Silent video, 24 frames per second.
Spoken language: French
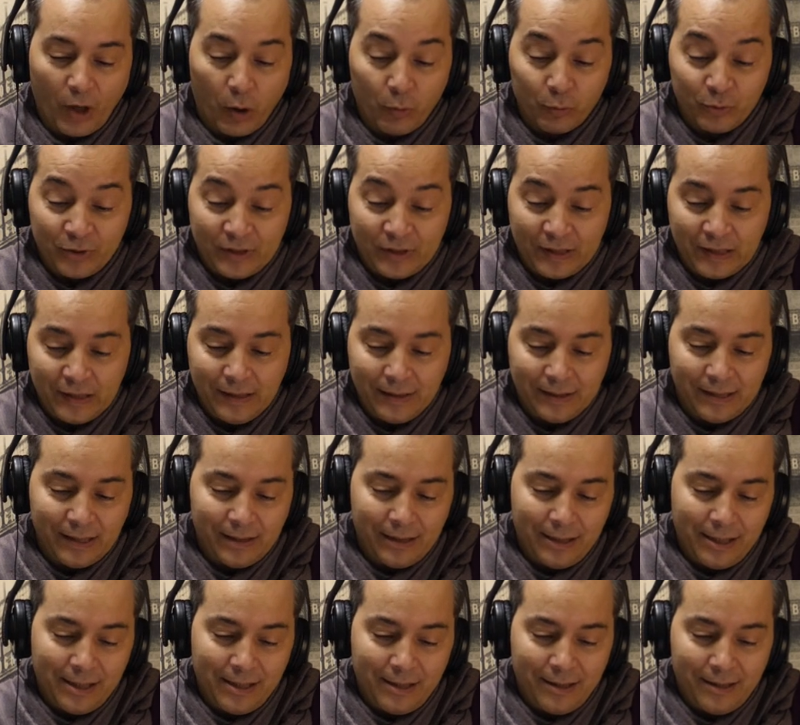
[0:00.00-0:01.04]
Aussi,
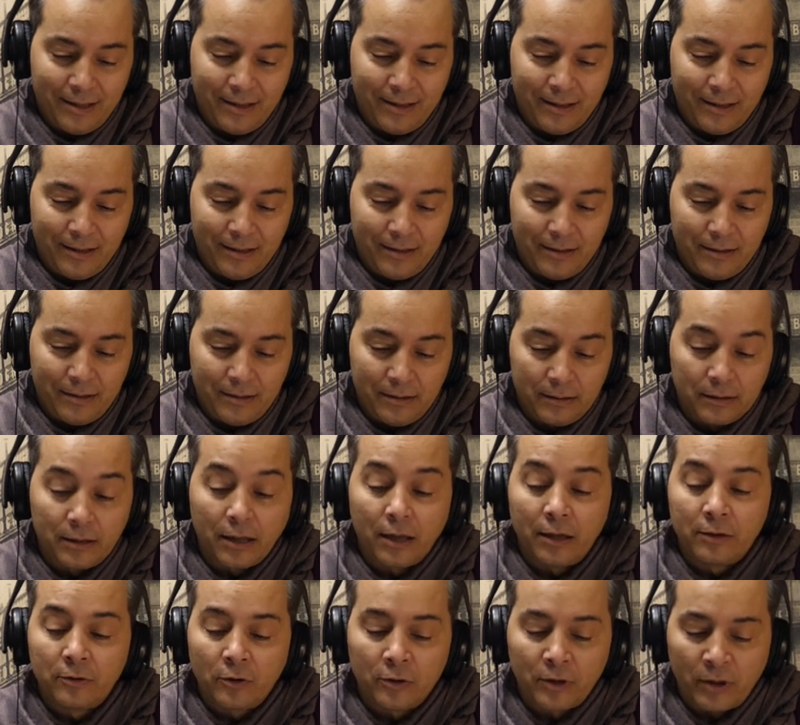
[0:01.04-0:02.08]

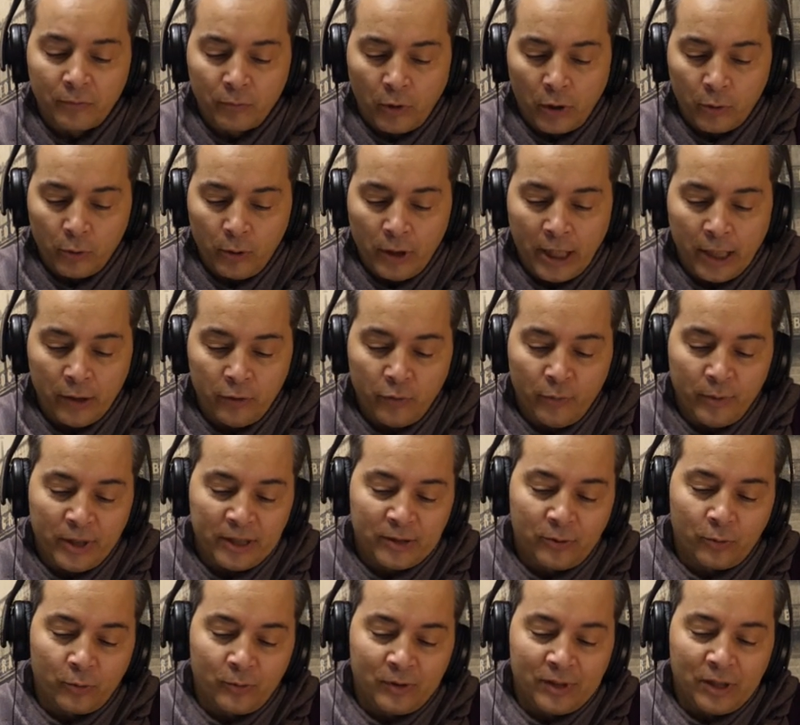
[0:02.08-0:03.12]
craignant d'avoir eu l'air de
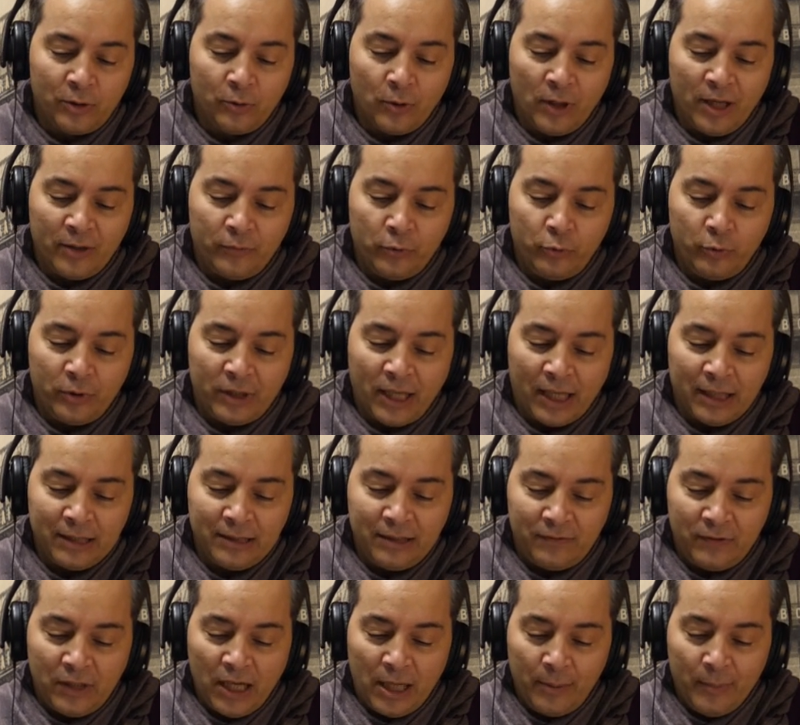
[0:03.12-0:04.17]
m'excuser de l'avenue
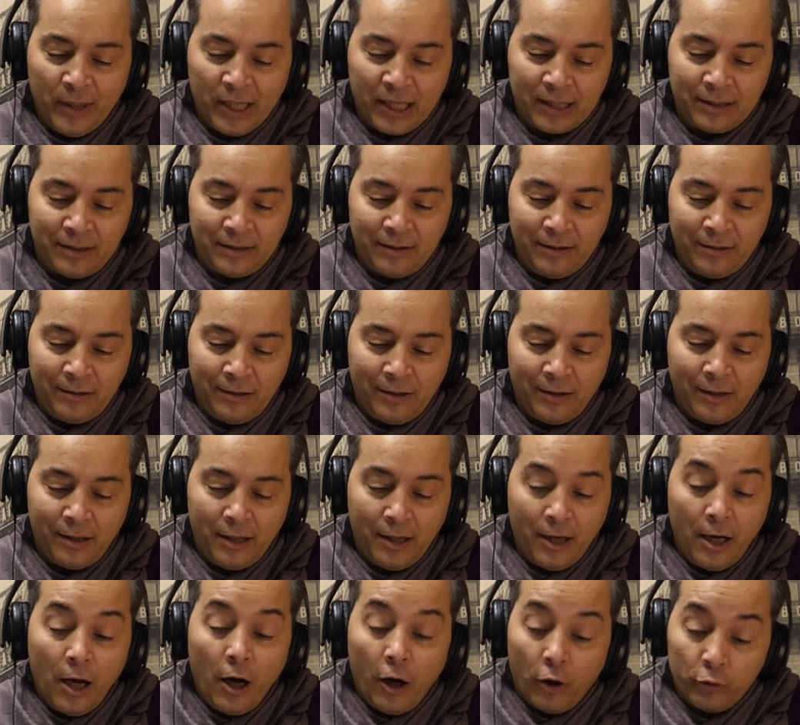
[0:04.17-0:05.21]
tardive d'Albertine,
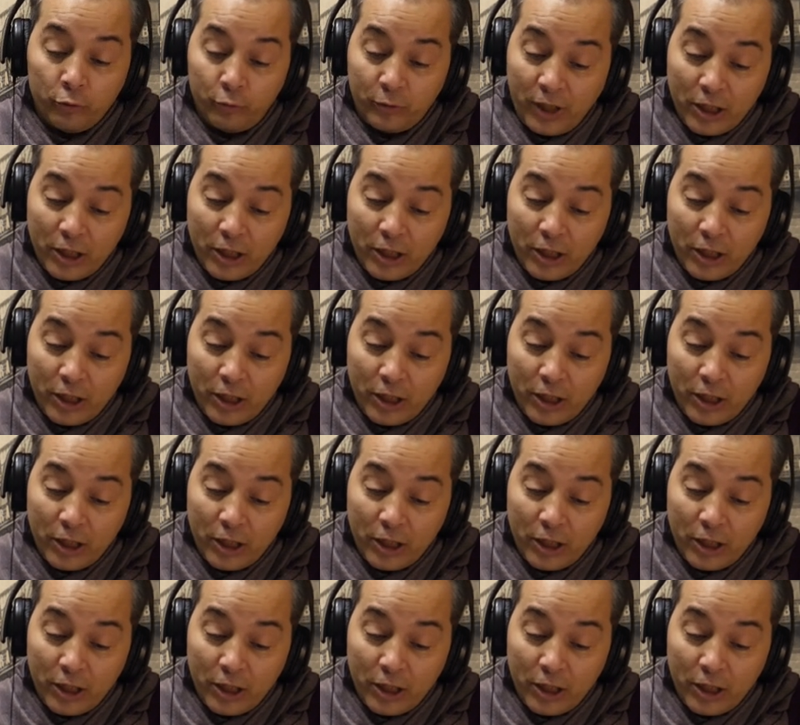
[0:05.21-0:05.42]
en tout